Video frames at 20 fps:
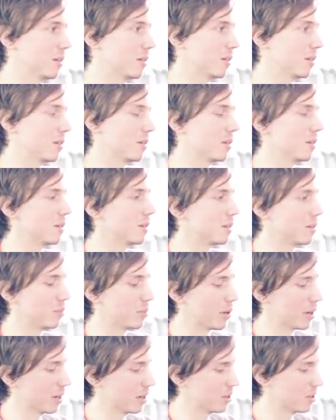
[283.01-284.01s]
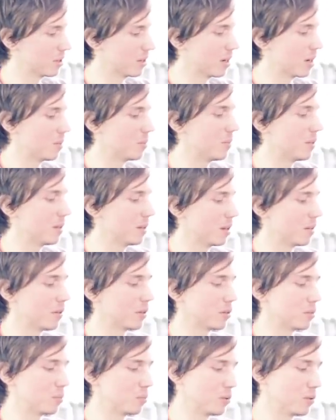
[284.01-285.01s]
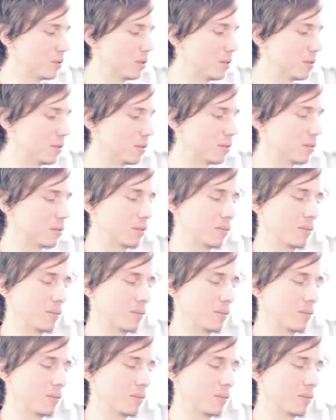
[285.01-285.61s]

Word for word: et c'est pareil chez AMD avec une petite